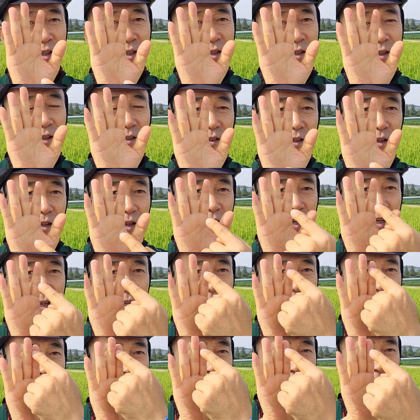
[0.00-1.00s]

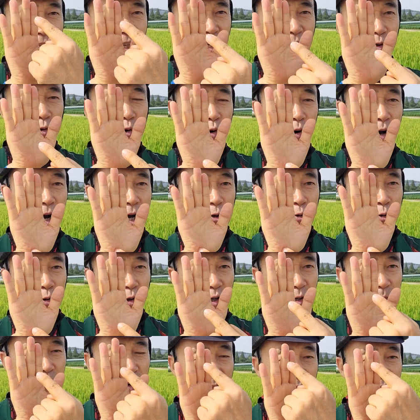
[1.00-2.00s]
이것을 자기
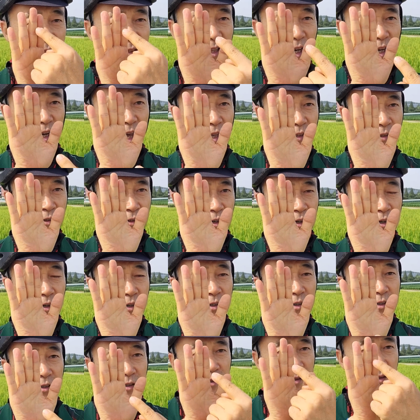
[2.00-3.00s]
꽃가루를 받는다고
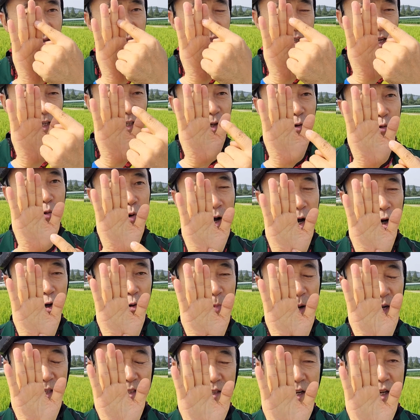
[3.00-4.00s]
해서 예, 자기
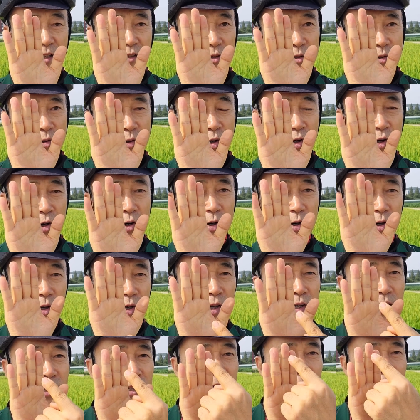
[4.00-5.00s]
꽃가루 바지라 그러고요.
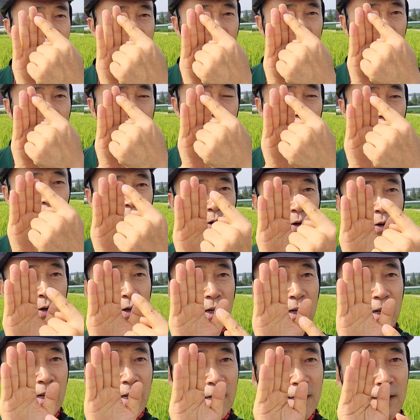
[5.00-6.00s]

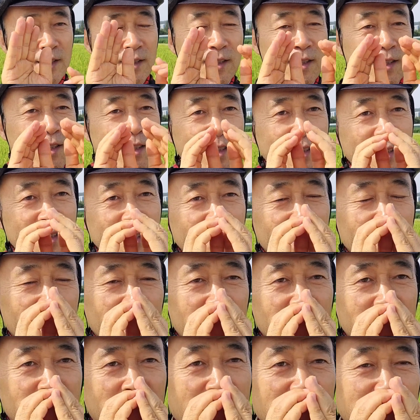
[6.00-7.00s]
또
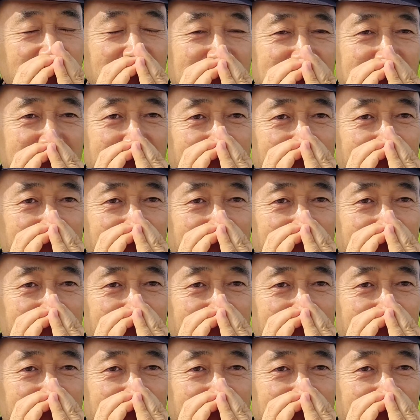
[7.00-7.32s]
어, 같은